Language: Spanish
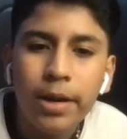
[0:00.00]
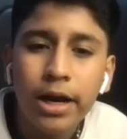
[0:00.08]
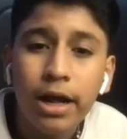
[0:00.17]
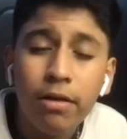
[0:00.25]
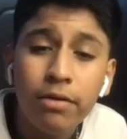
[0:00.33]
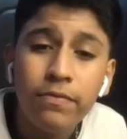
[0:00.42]

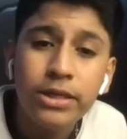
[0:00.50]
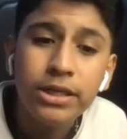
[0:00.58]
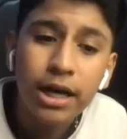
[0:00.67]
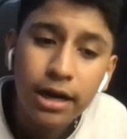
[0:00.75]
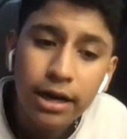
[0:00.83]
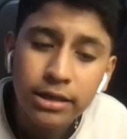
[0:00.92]
mercado de
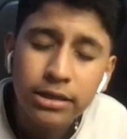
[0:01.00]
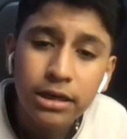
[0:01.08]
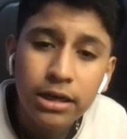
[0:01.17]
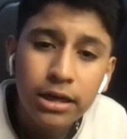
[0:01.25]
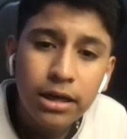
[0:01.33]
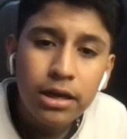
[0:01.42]
fichajes.
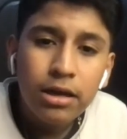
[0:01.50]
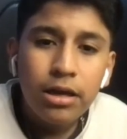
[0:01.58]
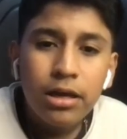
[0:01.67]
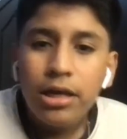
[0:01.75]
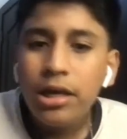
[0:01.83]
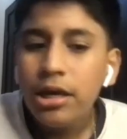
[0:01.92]

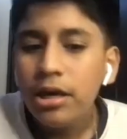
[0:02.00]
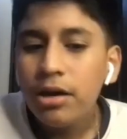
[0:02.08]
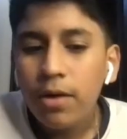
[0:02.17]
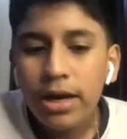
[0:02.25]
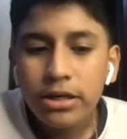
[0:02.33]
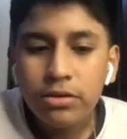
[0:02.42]
¿Y
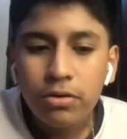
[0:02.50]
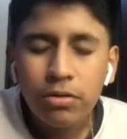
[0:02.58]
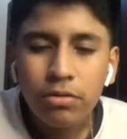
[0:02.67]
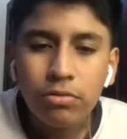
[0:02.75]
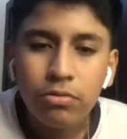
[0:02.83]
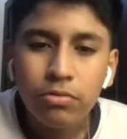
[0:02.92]
cuáles
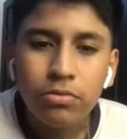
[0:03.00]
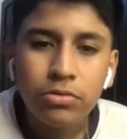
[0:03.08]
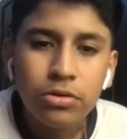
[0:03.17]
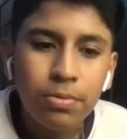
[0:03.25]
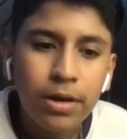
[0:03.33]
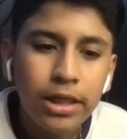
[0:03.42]
son
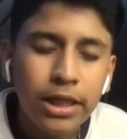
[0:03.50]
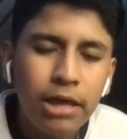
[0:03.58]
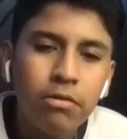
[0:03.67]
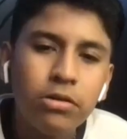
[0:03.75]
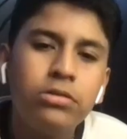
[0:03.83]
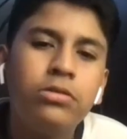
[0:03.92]
tus
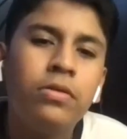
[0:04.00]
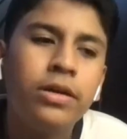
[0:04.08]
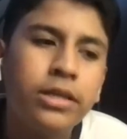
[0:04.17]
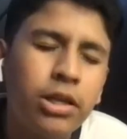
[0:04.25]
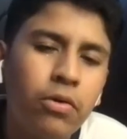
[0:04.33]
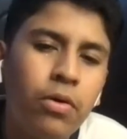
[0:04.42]
objetivos con
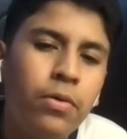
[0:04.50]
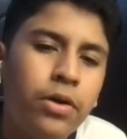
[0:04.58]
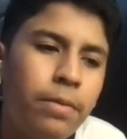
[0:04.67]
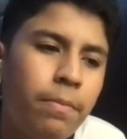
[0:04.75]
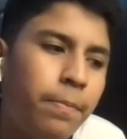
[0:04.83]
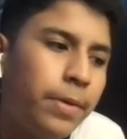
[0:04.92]
este nuevo
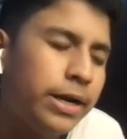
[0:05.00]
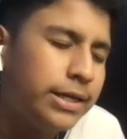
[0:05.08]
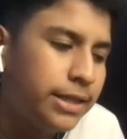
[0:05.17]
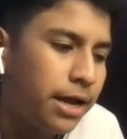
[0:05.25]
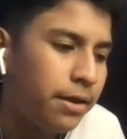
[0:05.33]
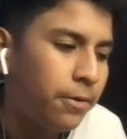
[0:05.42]
equipo para
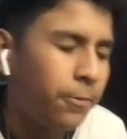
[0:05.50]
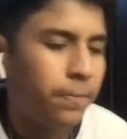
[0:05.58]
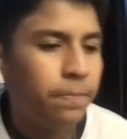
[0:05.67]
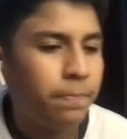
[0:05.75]
este año?